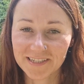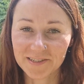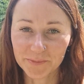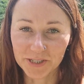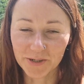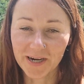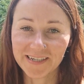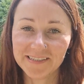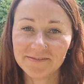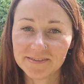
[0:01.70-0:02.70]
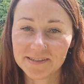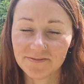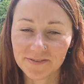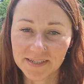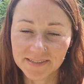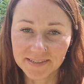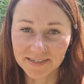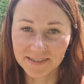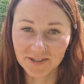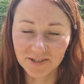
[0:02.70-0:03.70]
Witajcie moi kochani, witam Was
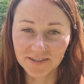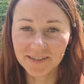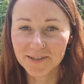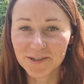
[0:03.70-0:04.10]
serdecznie